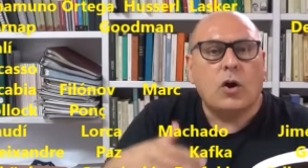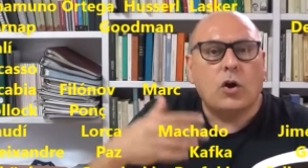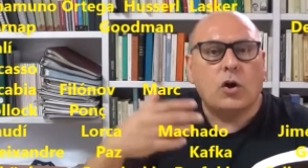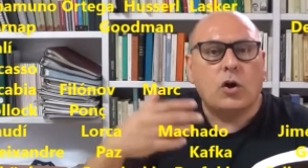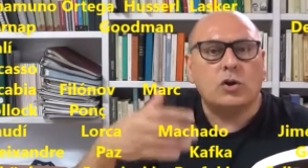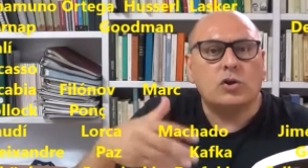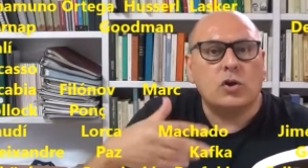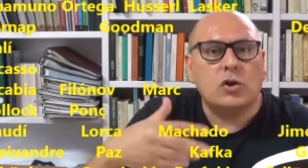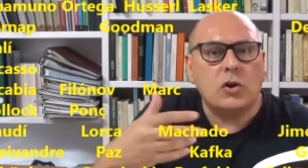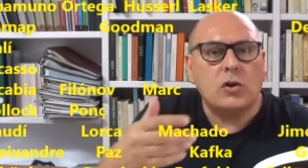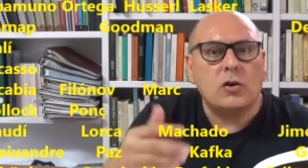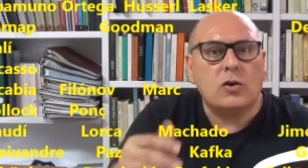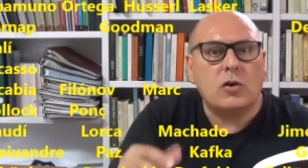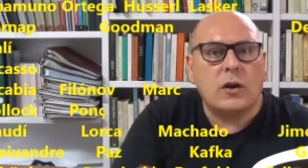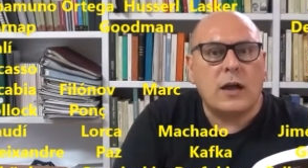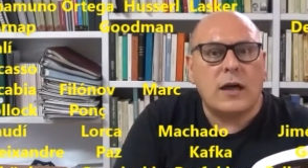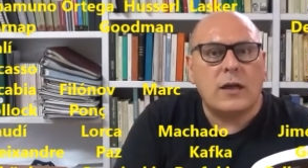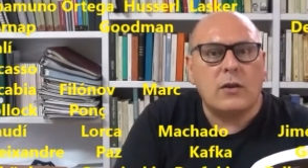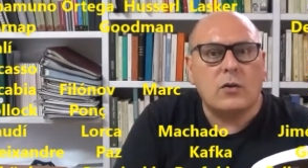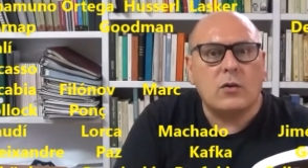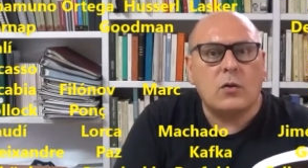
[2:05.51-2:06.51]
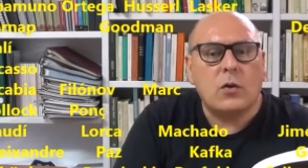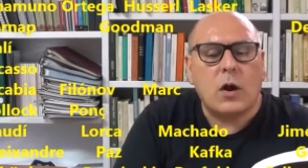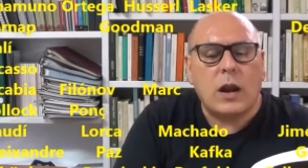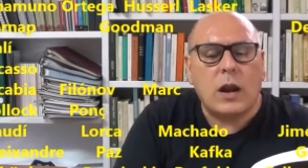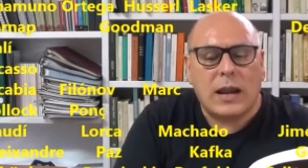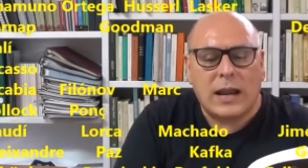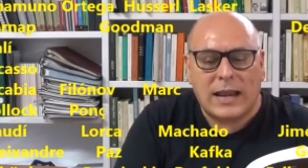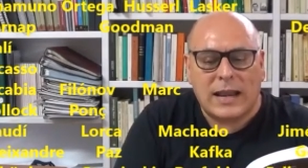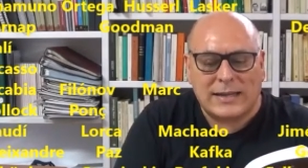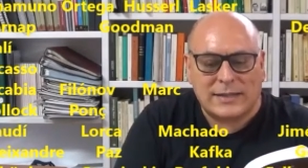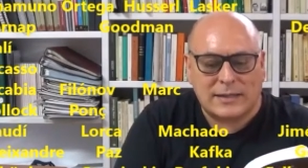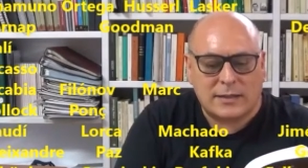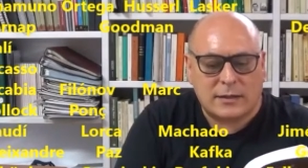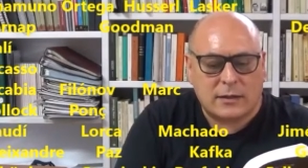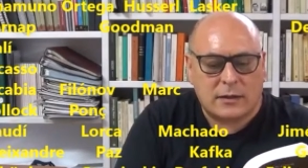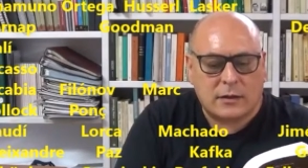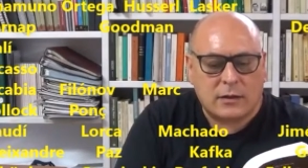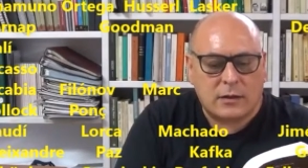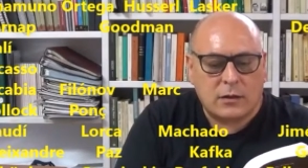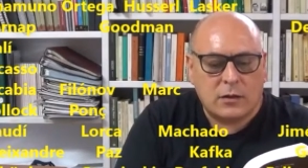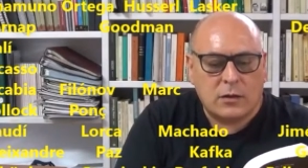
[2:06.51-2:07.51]
otro ignorado,
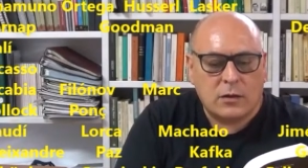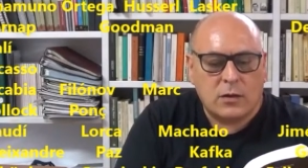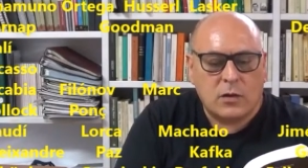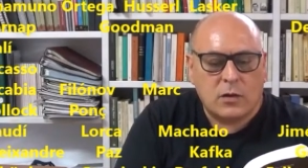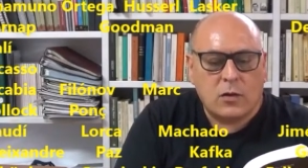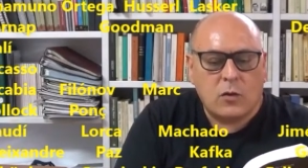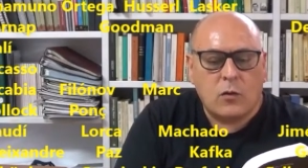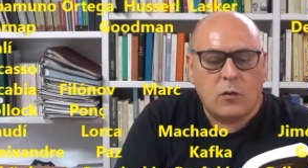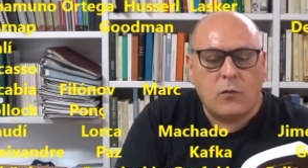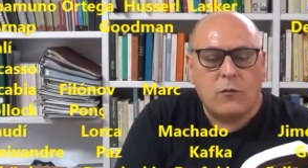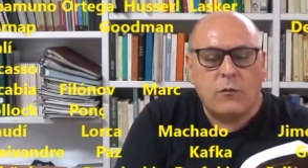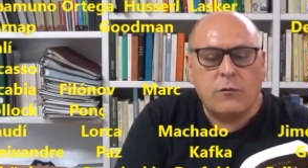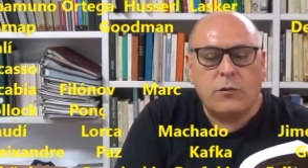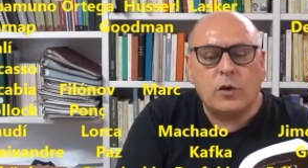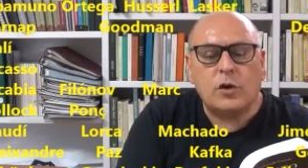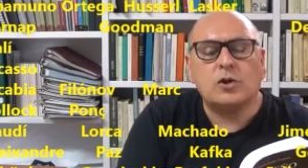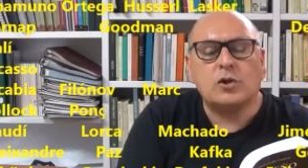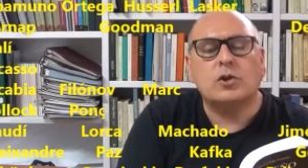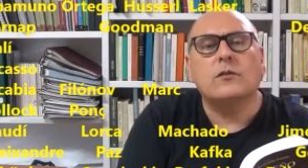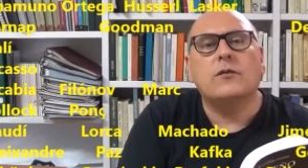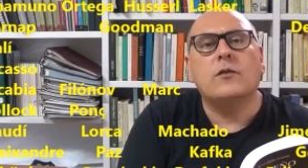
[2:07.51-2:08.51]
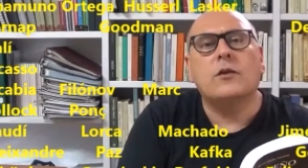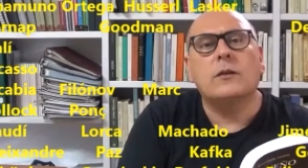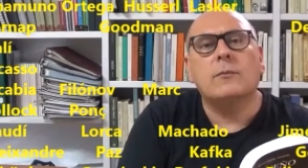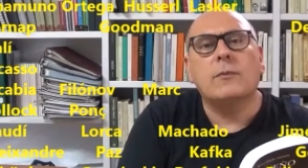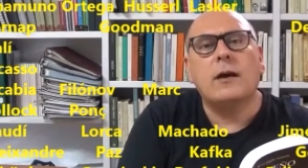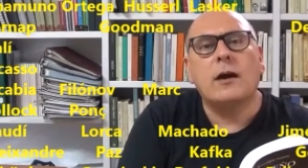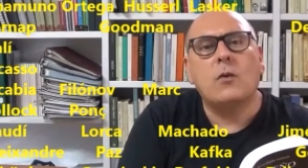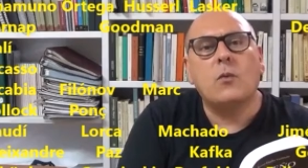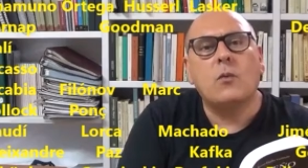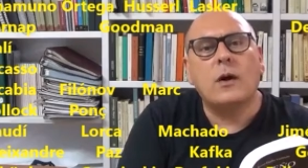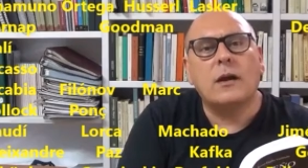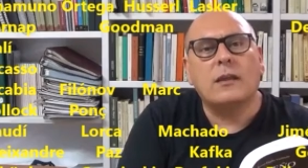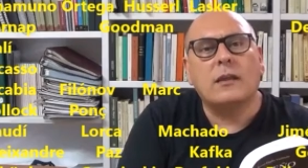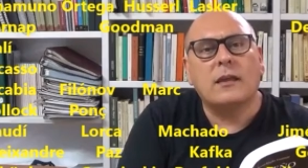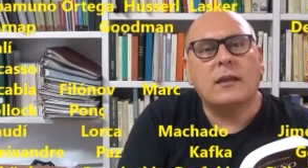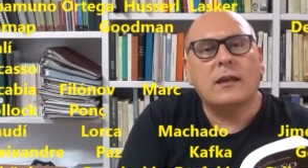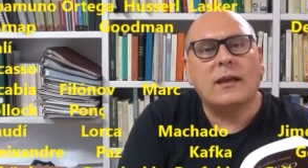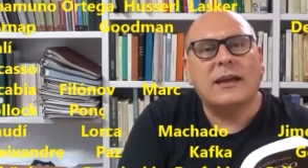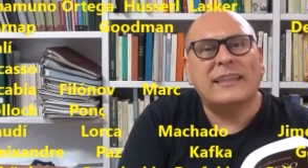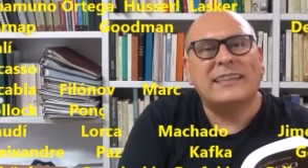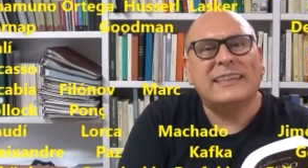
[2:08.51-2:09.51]
Lasker, un filósofo de
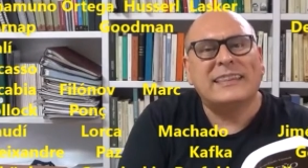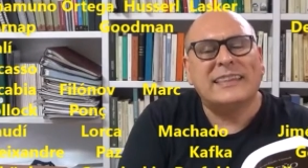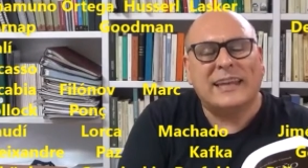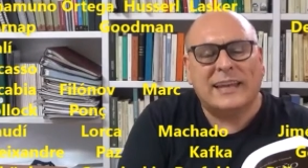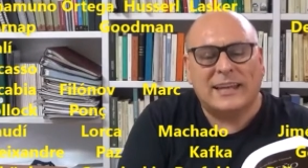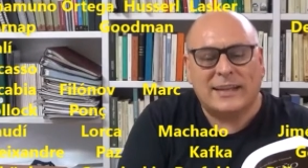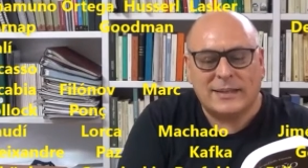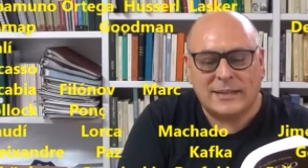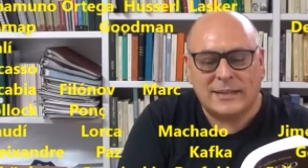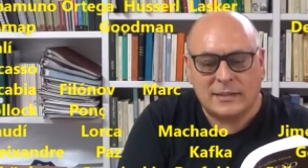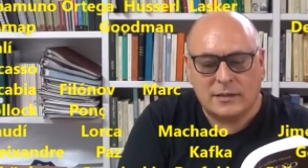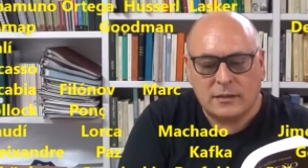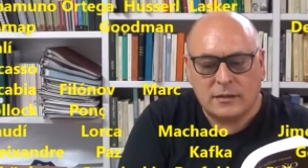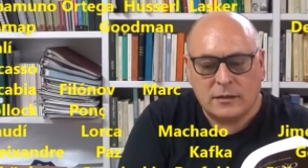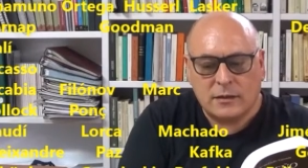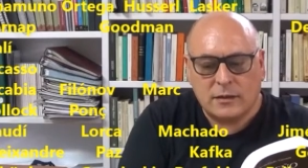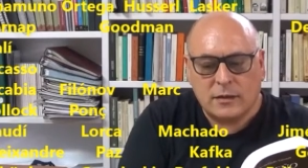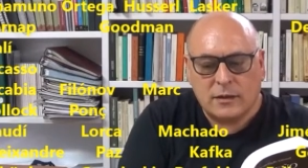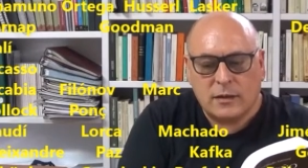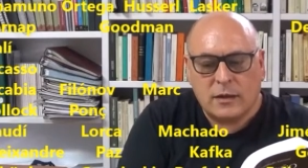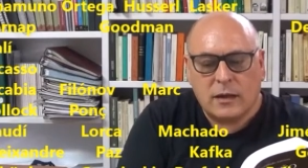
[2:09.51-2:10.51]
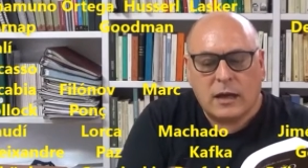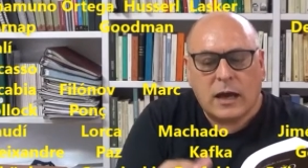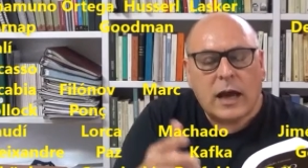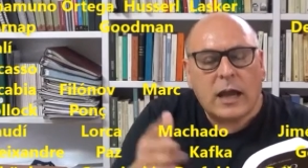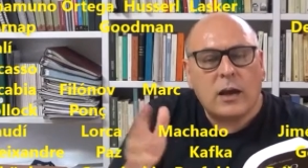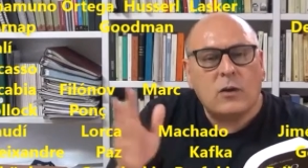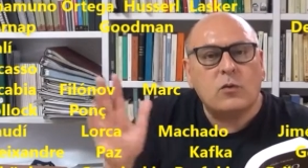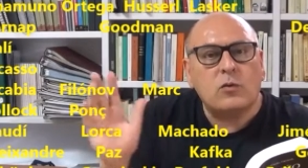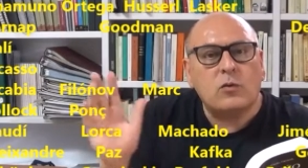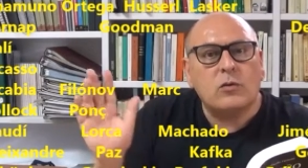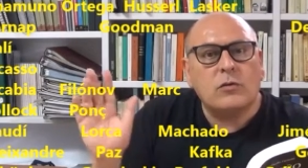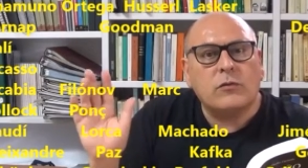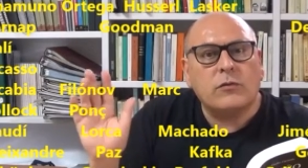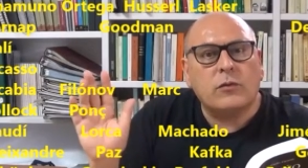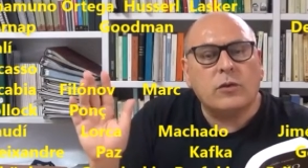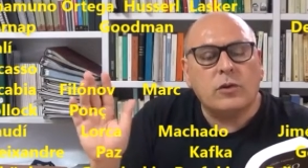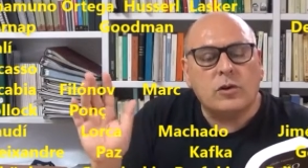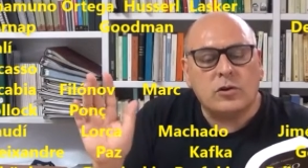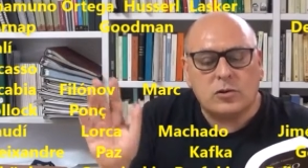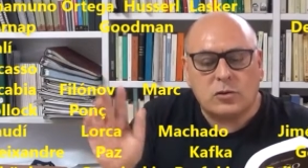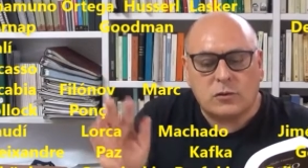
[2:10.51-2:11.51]
vanguardia, Deleuze, algunos
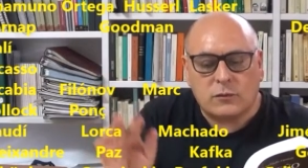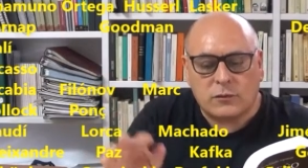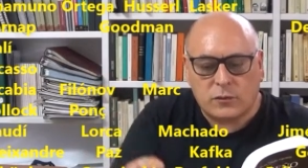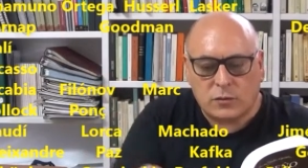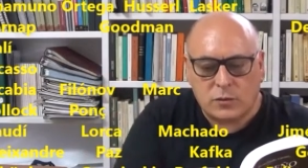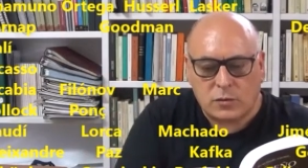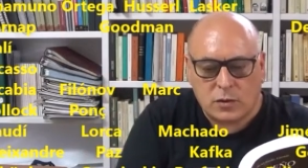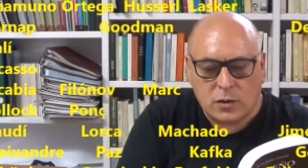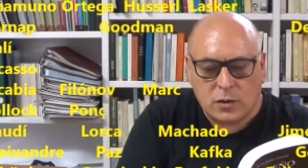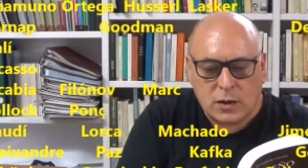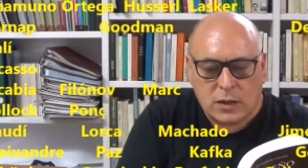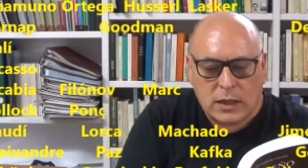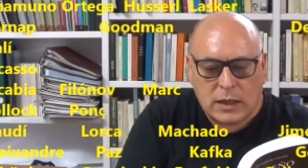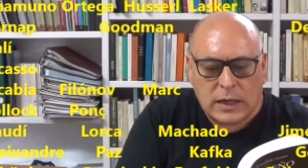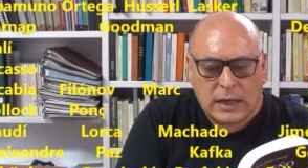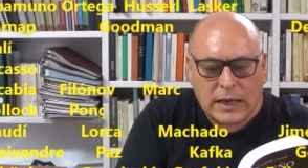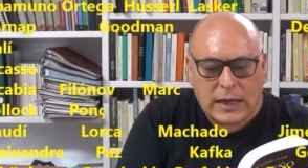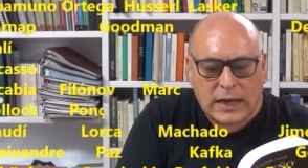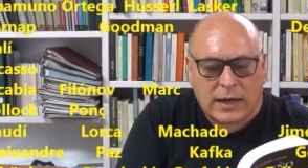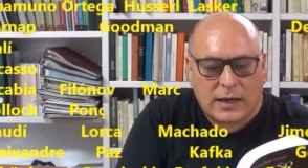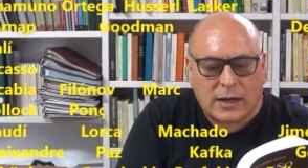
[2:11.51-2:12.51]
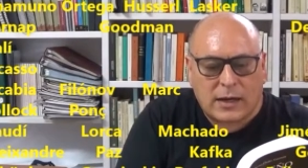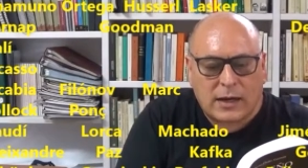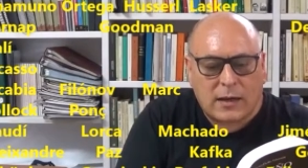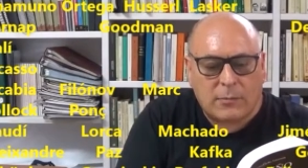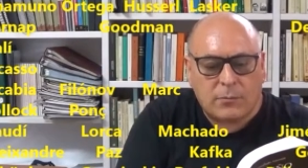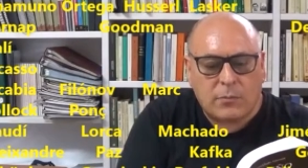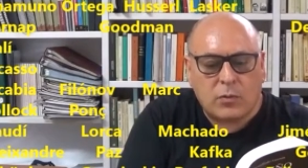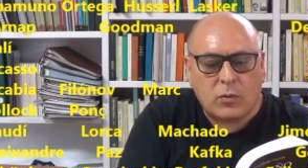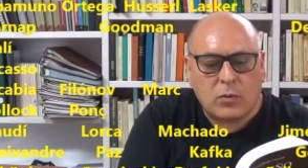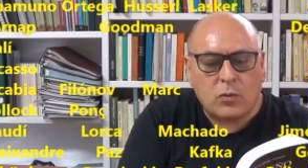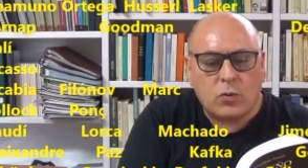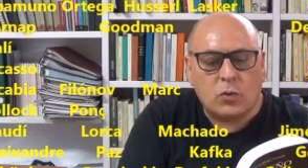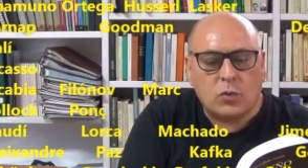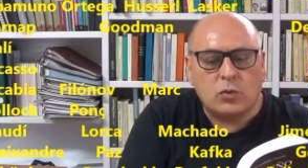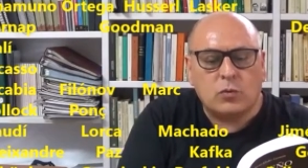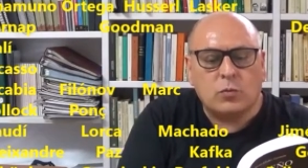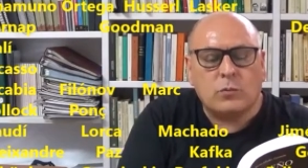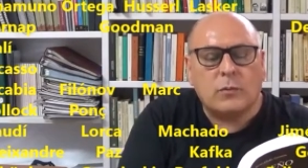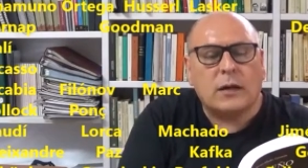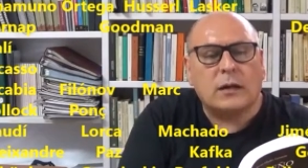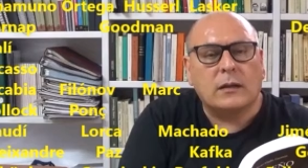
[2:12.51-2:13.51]
filósofos, Carnap,
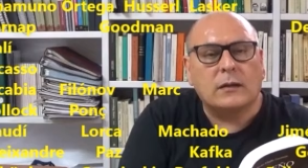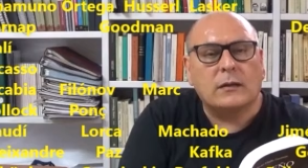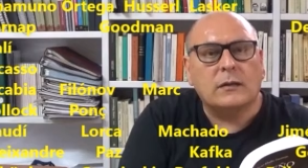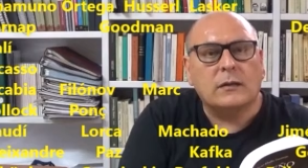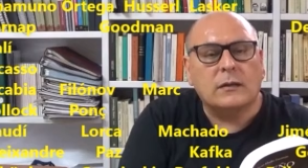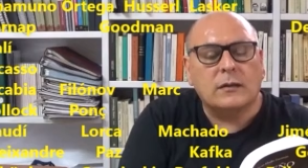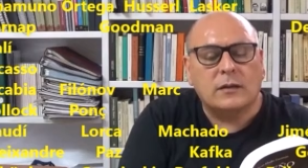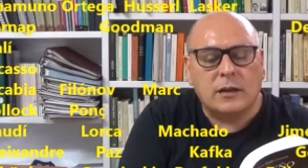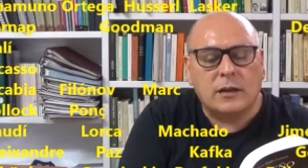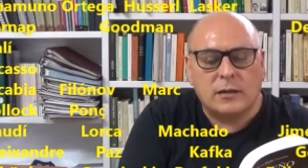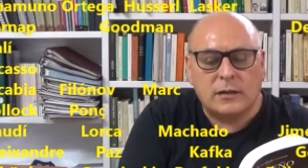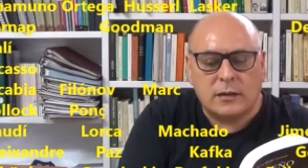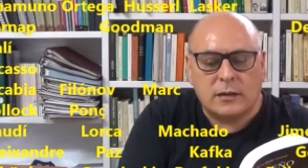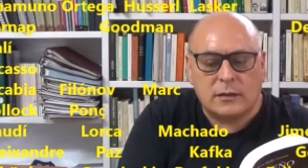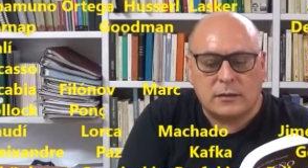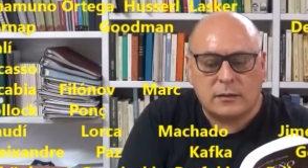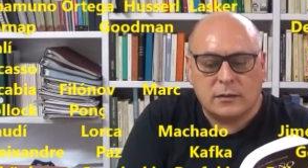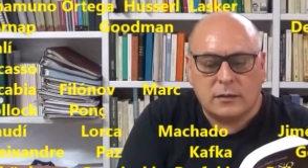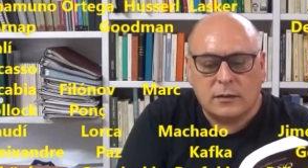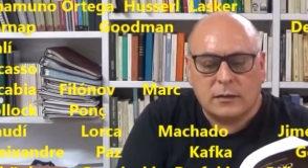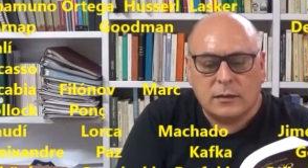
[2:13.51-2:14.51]
Gutmann, Dennett,